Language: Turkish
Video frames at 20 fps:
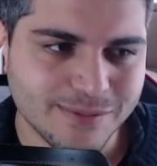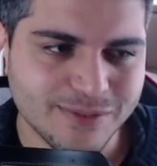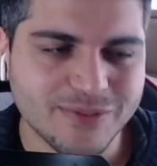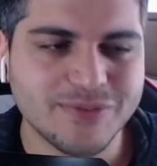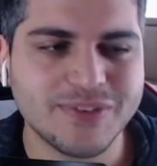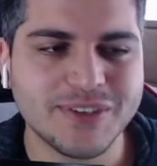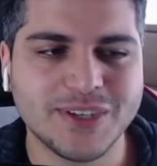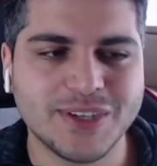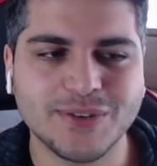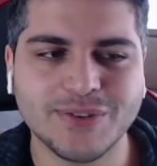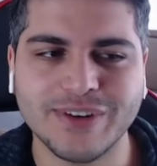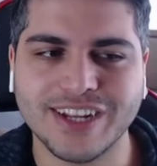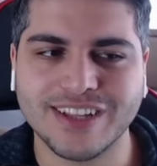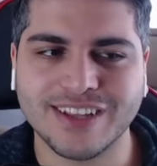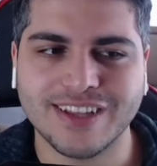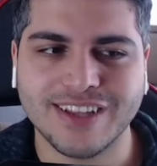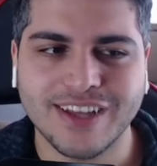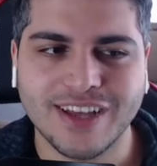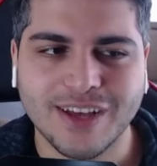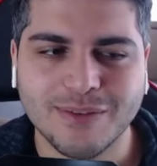fikir, üret,
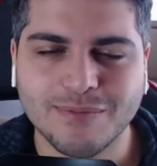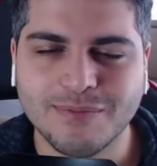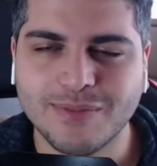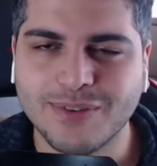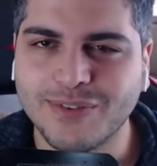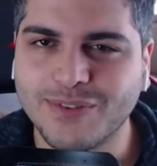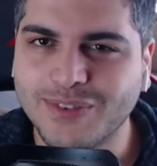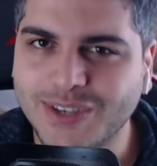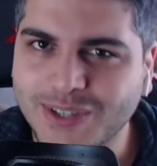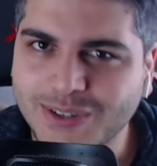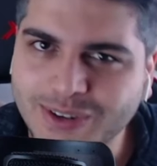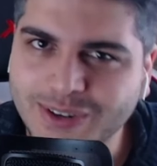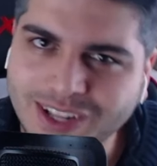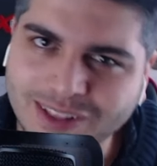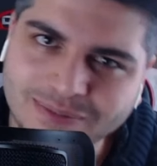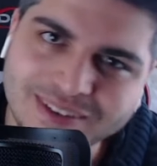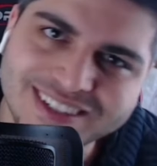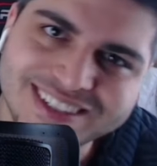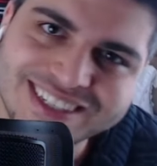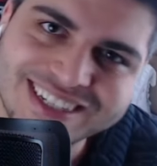fikir
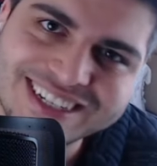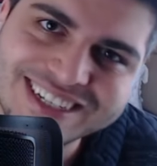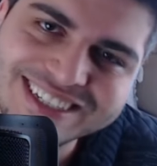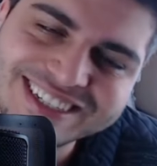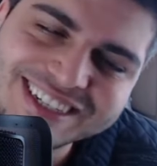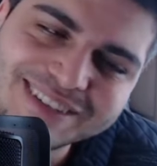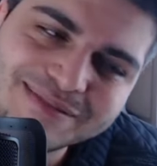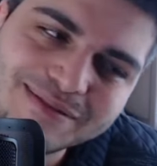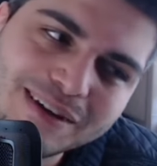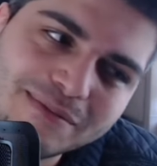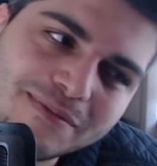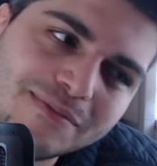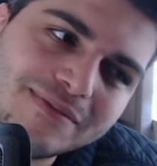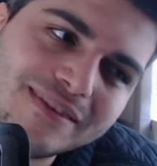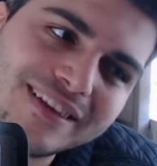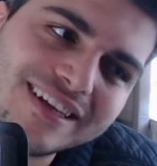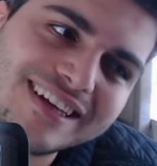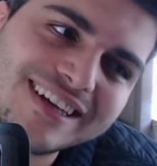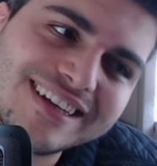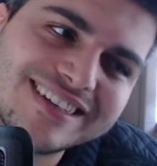üretmeye çalışır gibi yapıp
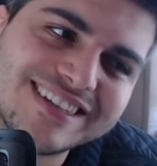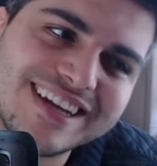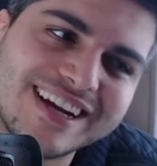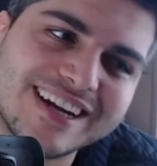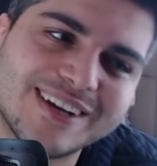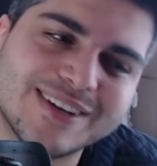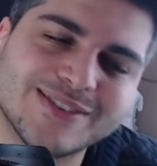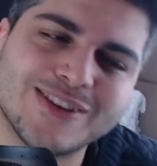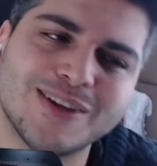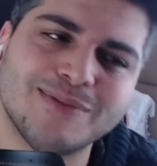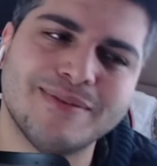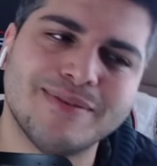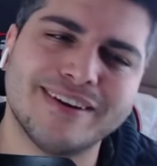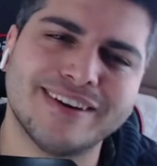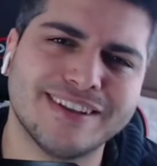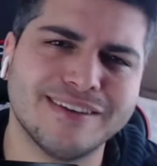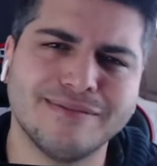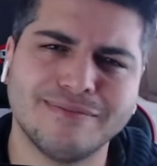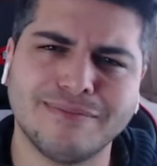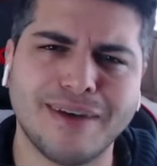da şarkı
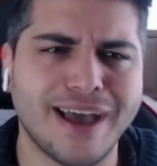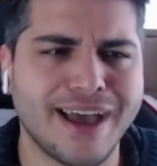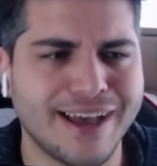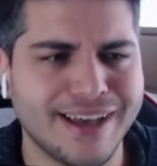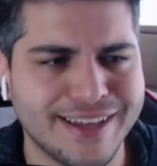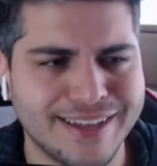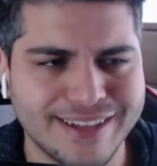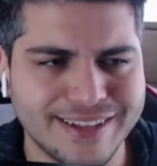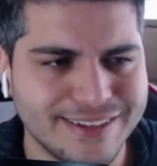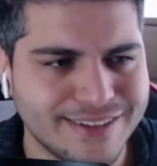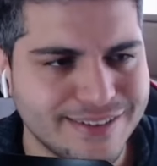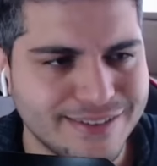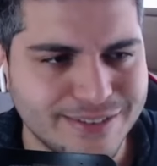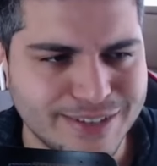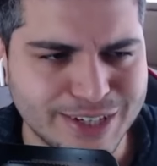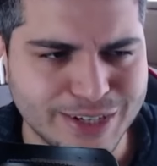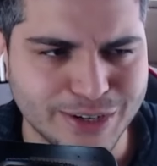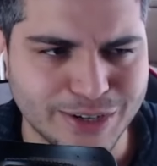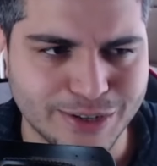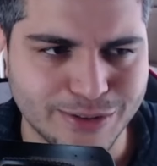söylemelerde bayağı
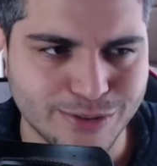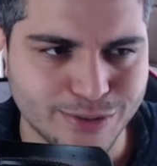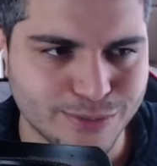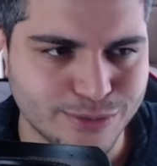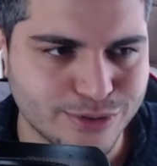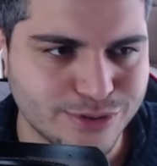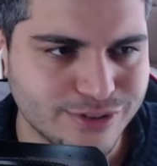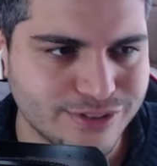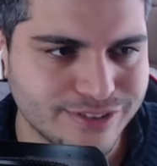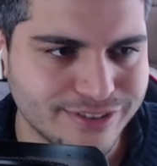ikonik durmuş.